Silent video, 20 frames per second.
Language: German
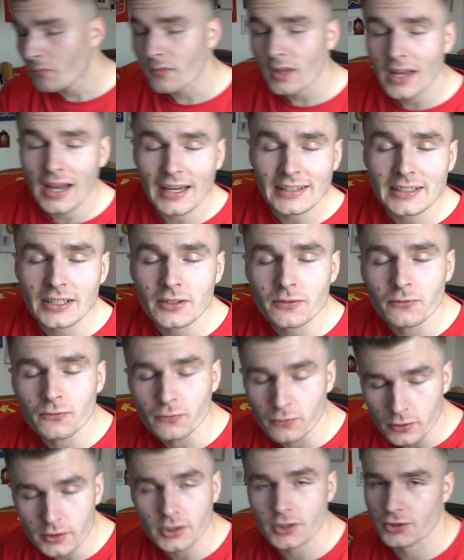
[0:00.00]
Einen
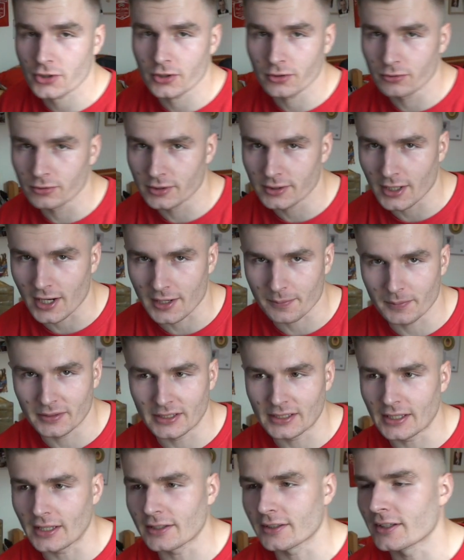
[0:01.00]
wunderschönen guten Tag
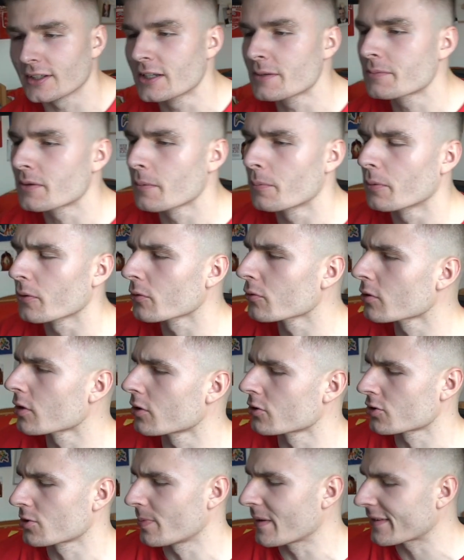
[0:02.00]
miteinander, geliebte Brüder
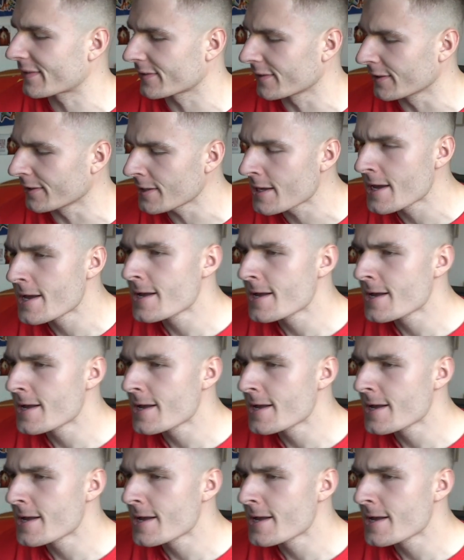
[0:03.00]
und Schwestern.